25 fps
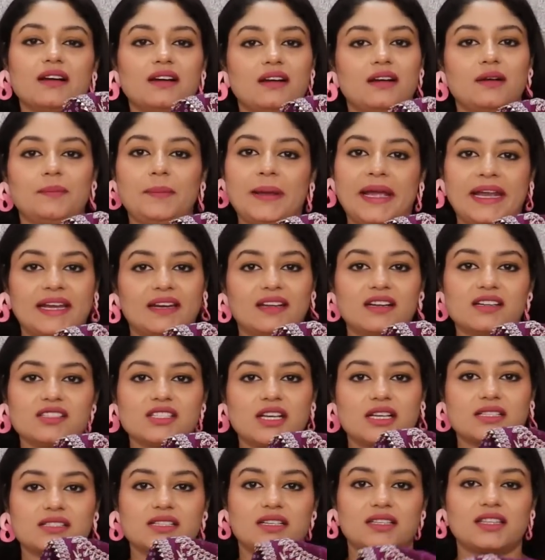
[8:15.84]
पहन कर
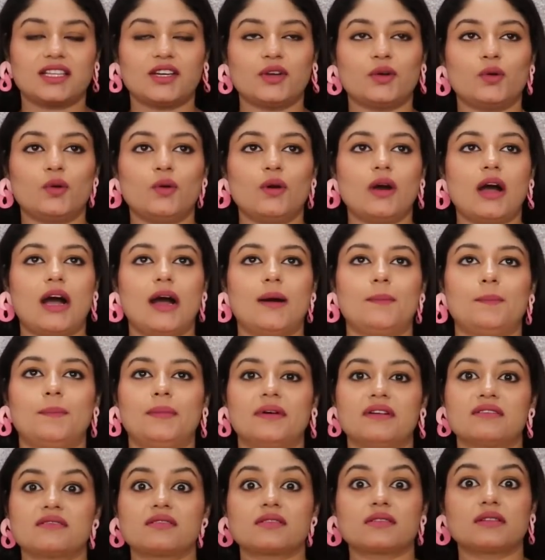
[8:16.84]
जा सकते हो आप
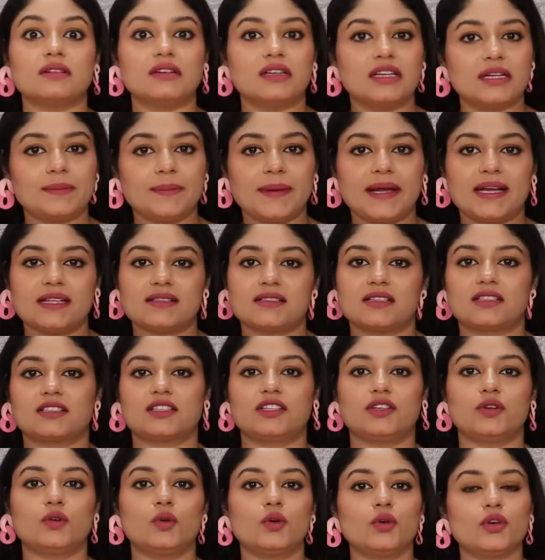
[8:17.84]
स्कर्ट पहन
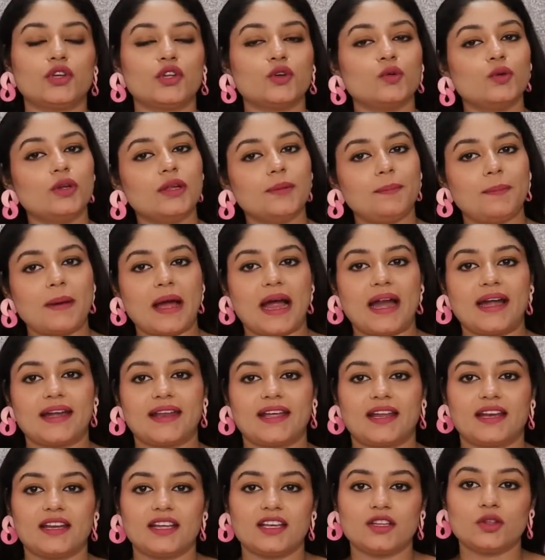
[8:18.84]
सकते हो ट्यूलिप
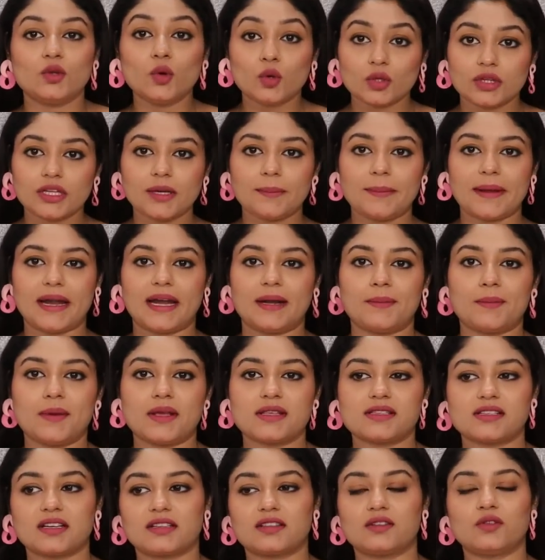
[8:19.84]
पैंट यानी कि धोती पैंट
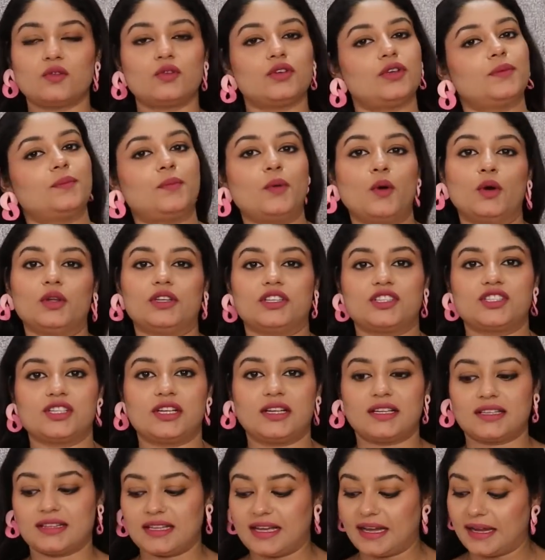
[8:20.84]
पहन सकते हो ये बहुत
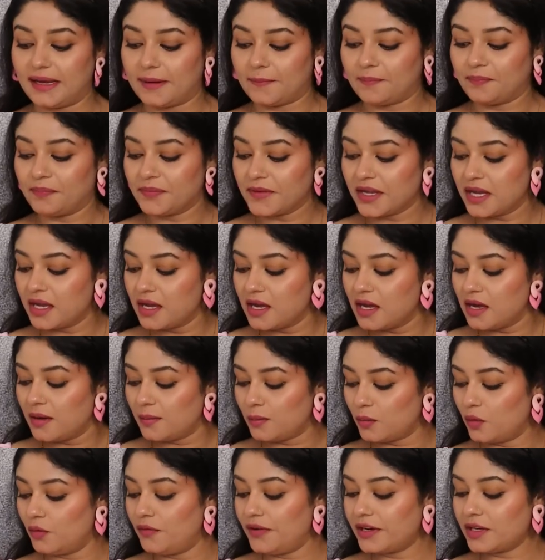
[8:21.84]
अच्छा लगता है
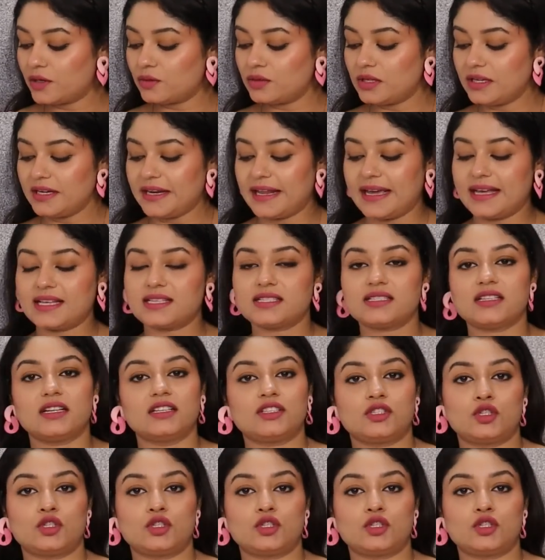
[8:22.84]
मूविंग टू द नेक्स्ट